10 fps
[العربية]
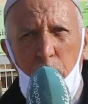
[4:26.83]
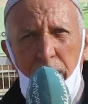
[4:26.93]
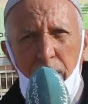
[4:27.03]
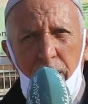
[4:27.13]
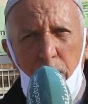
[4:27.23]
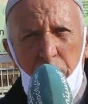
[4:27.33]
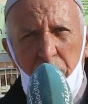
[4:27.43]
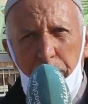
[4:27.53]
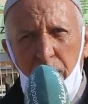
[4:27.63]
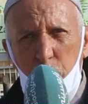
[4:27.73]
وعلى آله
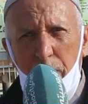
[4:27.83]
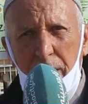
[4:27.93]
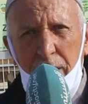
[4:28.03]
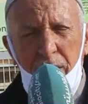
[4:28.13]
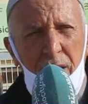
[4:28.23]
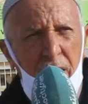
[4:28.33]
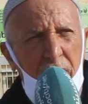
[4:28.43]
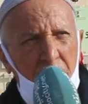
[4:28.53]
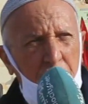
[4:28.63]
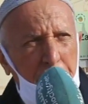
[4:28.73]
وصحبه أجمعين
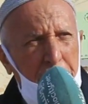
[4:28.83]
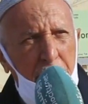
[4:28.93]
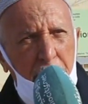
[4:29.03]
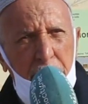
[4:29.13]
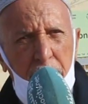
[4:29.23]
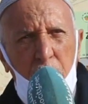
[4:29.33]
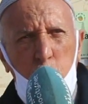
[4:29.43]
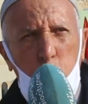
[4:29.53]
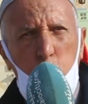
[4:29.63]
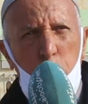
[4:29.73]
بداية
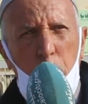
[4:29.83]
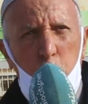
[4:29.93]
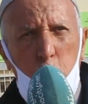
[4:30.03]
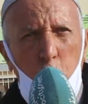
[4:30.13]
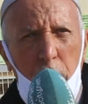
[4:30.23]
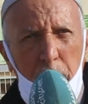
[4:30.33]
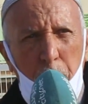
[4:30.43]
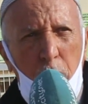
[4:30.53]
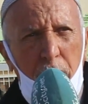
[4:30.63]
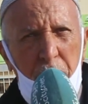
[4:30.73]
الشكر موصول
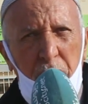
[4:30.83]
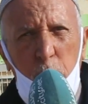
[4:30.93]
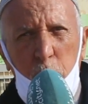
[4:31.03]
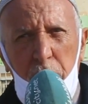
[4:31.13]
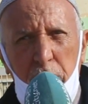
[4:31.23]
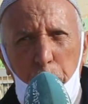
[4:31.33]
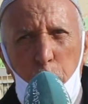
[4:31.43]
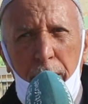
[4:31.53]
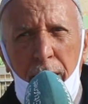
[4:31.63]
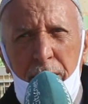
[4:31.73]
لموقع زيو سيتي
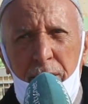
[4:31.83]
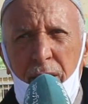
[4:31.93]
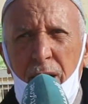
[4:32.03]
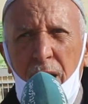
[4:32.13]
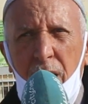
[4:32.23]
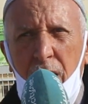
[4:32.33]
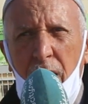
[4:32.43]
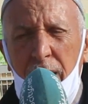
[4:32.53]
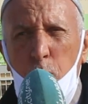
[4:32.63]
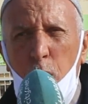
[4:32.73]
بوان نت
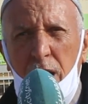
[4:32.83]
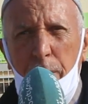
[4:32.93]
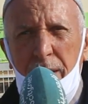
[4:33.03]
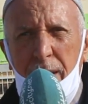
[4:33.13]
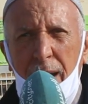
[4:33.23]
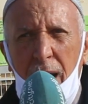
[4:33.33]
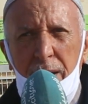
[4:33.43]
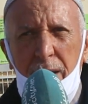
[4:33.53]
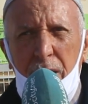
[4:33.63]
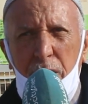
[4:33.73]
على المواكبة
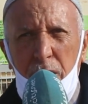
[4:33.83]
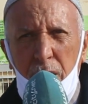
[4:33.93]
الحدث